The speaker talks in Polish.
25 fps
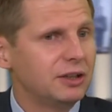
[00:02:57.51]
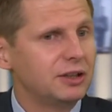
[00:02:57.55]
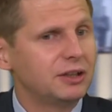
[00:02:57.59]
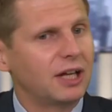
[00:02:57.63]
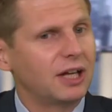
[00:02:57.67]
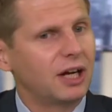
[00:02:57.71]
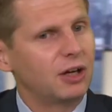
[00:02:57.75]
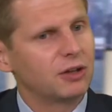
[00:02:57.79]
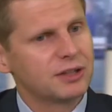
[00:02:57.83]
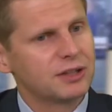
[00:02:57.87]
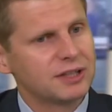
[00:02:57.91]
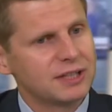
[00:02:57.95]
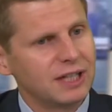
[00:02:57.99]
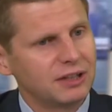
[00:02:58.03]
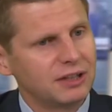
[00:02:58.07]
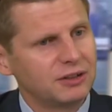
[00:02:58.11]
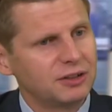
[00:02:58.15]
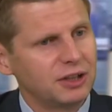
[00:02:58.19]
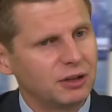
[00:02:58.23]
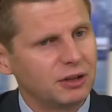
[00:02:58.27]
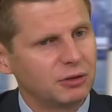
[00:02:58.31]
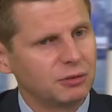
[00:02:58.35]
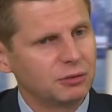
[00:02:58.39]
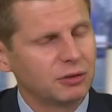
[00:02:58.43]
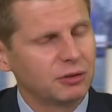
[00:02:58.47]
i ta
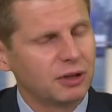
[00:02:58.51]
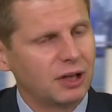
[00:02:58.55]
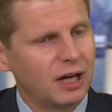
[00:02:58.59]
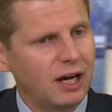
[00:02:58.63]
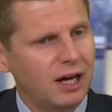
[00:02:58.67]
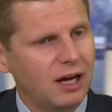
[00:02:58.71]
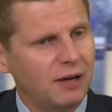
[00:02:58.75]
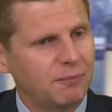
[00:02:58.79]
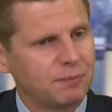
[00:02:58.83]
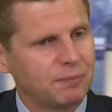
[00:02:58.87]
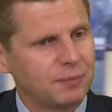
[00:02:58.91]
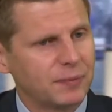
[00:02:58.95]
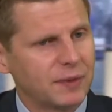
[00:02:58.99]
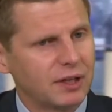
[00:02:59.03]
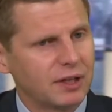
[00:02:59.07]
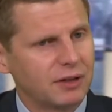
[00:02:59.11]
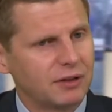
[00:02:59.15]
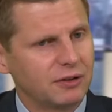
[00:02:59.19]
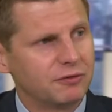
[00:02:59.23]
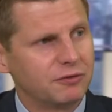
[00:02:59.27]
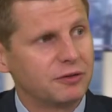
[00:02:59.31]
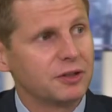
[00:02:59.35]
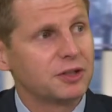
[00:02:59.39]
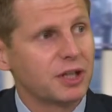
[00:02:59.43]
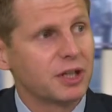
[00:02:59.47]
ostatnia luka
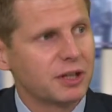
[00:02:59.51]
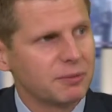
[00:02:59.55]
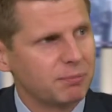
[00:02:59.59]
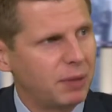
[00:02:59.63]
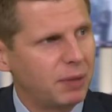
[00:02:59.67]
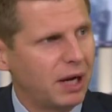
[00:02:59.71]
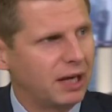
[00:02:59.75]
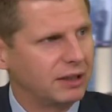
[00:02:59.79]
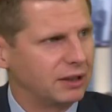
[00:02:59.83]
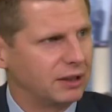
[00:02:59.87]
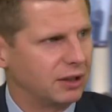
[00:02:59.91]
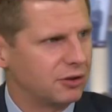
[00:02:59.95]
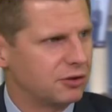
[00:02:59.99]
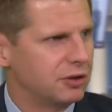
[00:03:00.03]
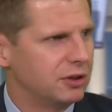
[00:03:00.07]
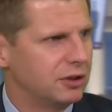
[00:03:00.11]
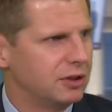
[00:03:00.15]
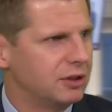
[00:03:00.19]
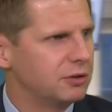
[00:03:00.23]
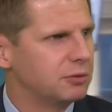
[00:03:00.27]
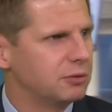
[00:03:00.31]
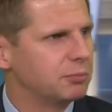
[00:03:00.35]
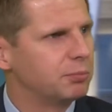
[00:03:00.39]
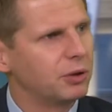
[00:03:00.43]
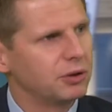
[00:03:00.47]
wyczerpania,
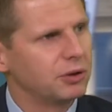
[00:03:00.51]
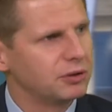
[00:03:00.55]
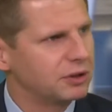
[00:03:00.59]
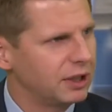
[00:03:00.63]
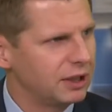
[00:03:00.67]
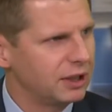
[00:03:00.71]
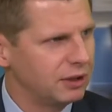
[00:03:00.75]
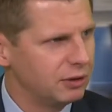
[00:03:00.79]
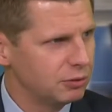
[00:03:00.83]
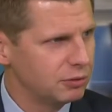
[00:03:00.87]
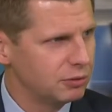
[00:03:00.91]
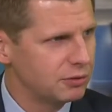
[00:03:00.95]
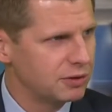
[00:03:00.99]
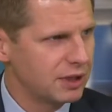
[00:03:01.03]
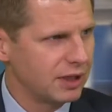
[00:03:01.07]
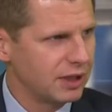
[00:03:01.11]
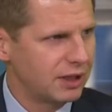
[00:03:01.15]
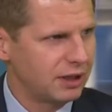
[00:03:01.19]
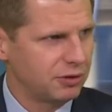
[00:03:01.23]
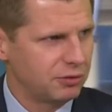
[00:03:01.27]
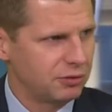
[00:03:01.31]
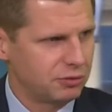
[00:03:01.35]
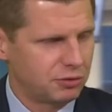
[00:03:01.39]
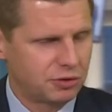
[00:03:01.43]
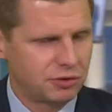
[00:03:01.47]
czyli po tej
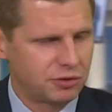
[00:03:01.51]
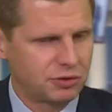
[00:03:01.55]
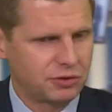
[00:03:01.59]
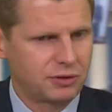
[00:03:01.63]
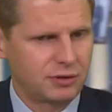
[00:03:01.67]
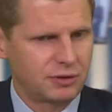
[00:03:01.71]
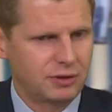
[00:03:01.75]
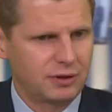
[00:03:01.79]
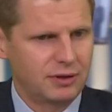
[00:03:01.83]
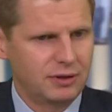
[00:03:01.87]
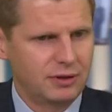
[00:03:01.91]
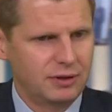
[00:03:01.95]
luce już